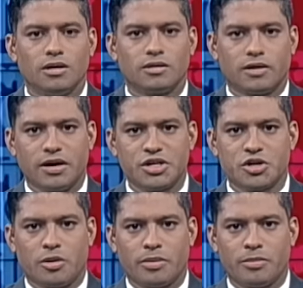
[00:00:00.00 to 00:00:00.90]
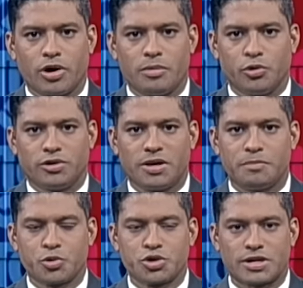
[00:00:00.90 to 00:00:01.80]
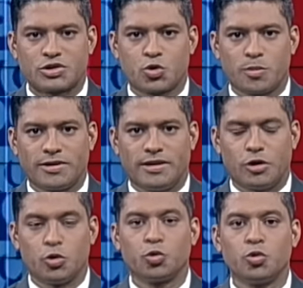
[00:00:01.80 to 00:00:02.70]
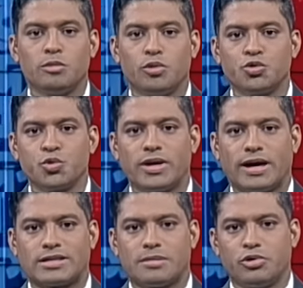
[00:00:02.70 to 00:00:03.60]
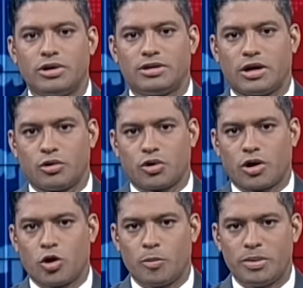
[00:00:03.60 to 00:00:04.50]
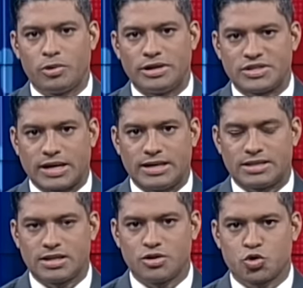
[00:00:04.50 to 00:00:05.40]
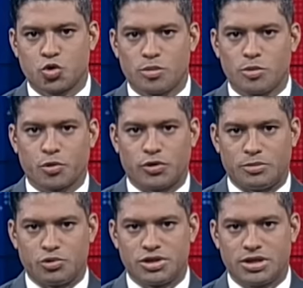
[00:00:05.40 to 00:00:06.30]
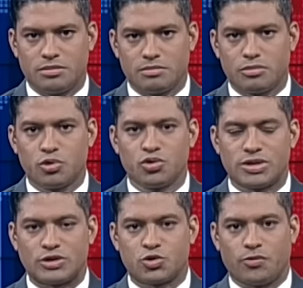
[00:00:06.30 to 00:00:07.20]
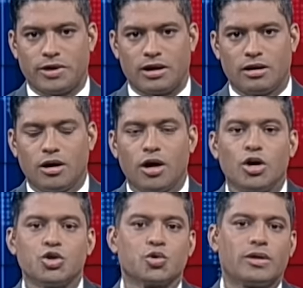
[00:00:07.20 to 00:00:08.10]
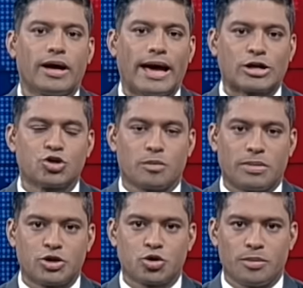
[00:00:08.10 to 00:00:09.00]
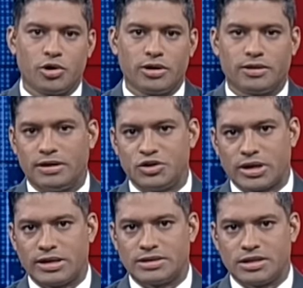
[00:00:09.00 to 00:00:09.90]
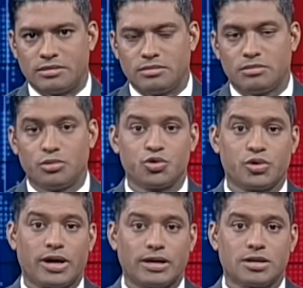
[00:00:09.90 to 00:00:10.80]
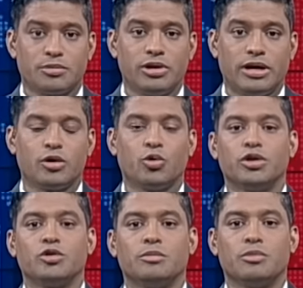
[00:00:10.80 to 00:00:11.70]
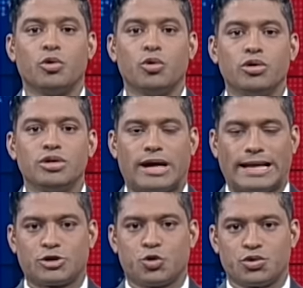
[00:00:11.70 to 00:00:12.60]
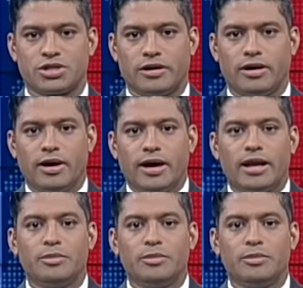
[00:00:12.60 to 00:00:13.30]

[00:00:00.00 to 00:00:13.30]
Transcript: তিরিশ নভেম্বরের মধ্যে পোশাক শ্রমিকদের নতুন মজুরি কাঠামো নির্ধারণ করা হবে বলে জানিয়েছেন শ্রম প্রতিমন্ত্রী মুন্নুজান সুফিয়ান সন্ধ্যায় এক সংবাদ সম্মেলনে তিনি জানিয়েছেন মজুরি কাঠামো নিয়ে গঠিত বোর্ড কাজ করছে এরই মধ্যে